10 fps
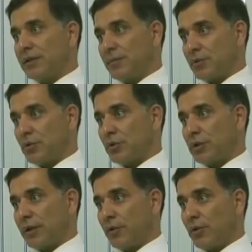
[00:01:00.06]
dediğimiz
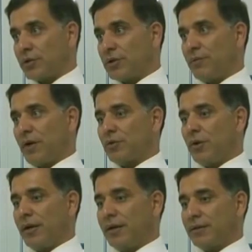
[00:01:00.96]
noktalara yol açan
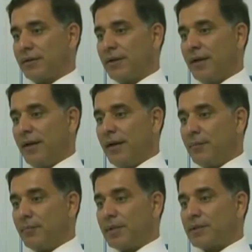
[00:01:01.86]
faktörlerdir.
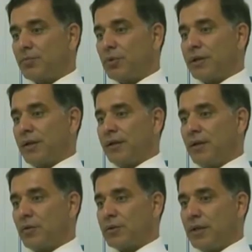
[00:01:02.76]
Biz bu
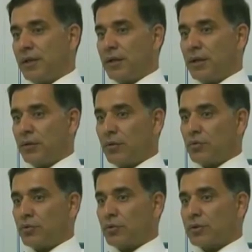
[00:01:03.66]
nedenle özellikle
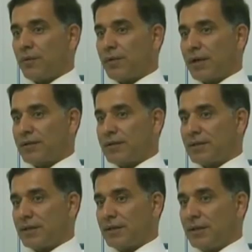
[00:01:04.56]
küçük safra
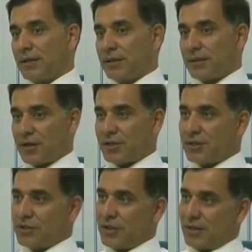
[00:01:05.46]
kesisi
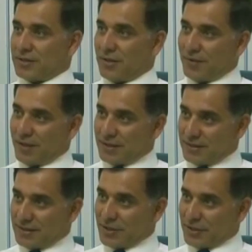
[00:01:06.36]
taşı içeren safra
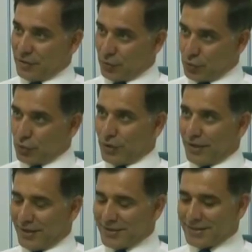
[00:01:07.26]
kesis taşlarının küçük
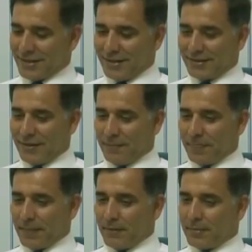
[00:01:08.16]
olan hastalarda
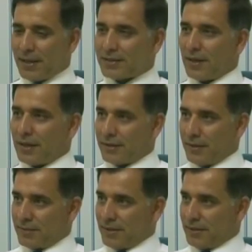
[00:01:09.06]
biraz daha
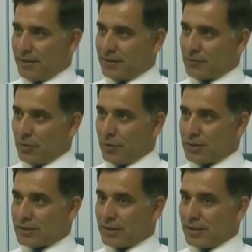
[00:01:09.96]
temkinliyiz. O
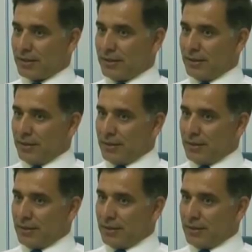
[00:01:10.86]
hastaları